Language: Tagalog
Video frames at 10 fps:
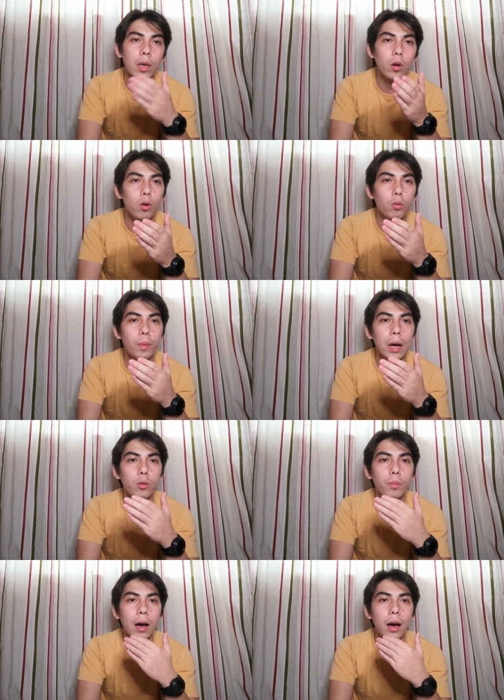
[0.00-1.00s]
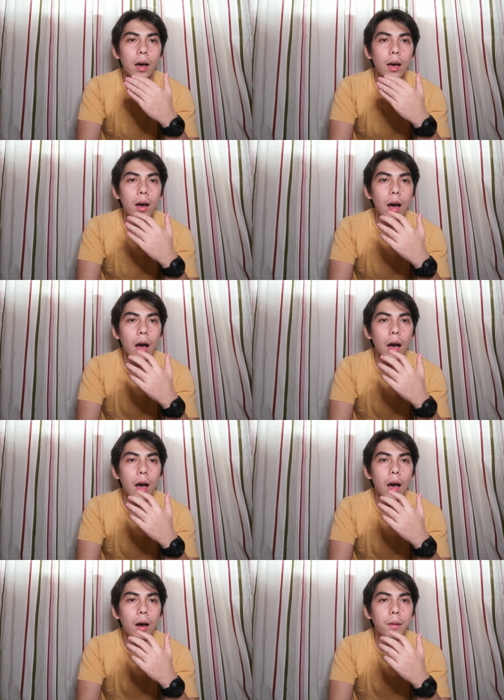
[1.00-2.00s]
kayo kung paano ba
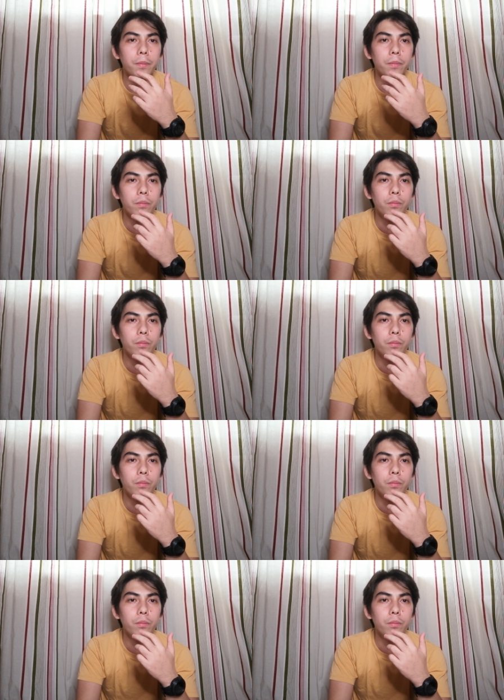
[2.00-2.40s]
um,